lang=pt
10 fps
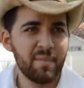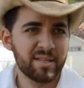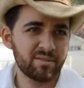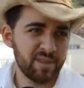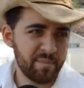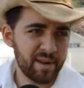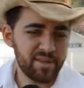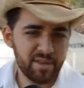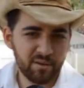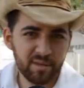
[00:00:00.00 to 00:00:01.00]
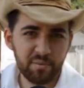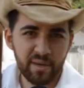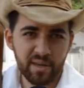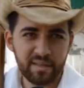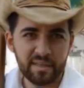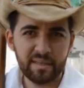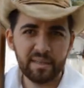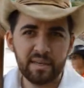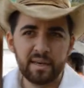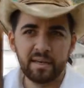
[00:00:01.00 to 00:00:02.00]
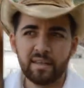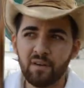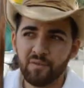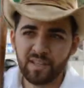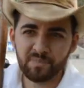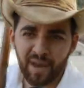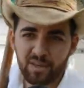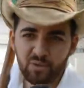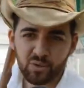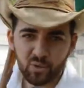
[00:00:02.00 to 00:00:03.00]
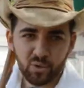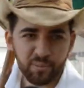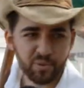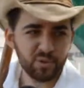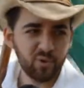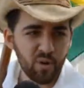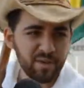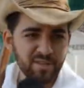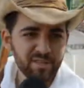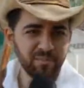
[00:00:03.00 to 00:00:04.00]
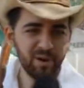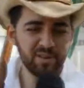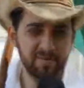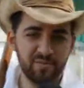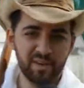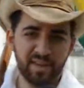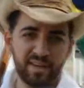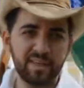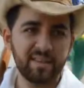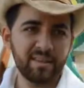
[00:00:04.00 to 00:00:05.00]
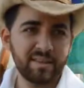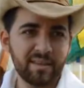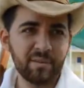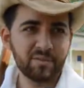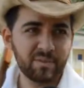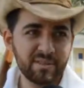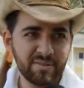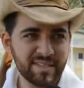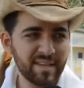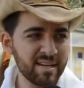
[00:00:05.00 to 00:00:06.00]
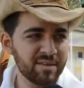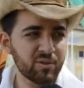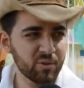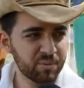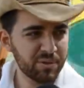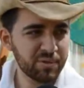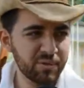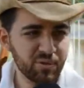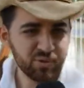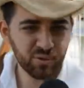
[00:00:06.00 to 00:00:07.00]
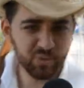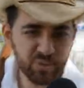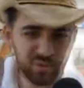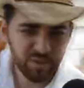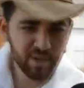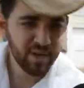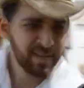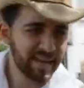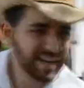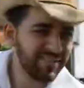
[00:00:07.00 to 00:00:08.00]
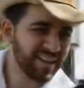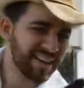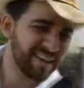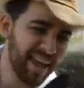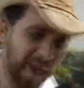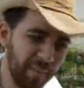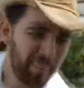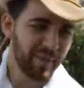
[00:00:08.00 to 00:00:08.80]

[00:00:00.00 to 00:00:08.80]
mas que eu já pratico também, né? Não faço parte dos grupos, como a gente pode ver aqui, temos uma diversidade de grupos juntos da cavalaria.